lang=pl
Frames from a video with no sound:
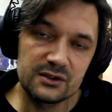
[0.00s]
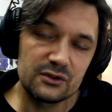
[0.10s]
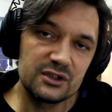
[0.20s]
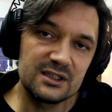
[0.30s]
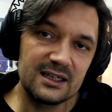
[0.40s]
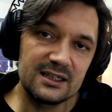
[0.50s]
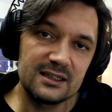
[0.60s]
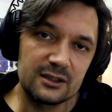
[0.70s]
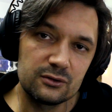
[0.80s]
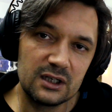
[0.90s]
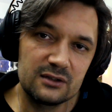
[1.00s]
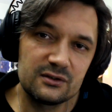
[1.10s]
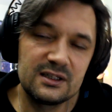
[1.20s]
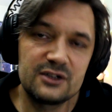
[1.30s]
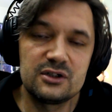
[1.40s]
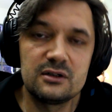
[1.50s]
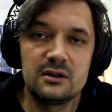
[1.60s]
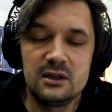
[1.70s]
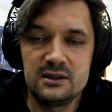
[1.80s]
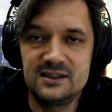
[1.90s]
co ci daje natura, to znaczy
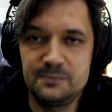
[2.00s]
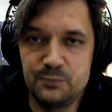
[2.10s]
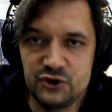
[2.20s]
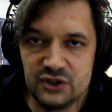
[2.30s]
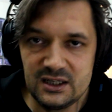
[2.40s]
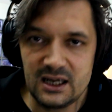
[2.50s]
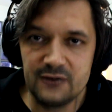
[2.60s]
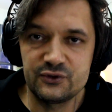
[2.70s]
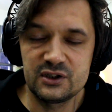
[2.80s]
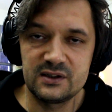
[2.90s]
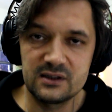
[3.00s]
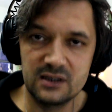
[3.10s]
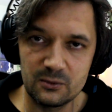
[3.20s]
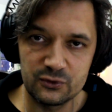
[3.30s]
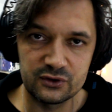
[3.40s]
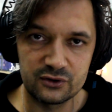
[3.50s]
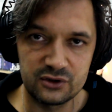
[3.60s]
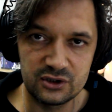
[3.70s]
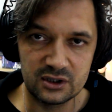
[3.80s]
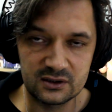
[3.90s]
sprzyjaj wszystkiemu, co
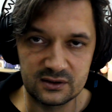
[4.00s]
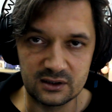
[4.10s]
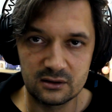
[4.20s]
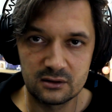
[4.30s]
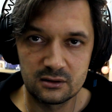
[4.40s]
ci się chce.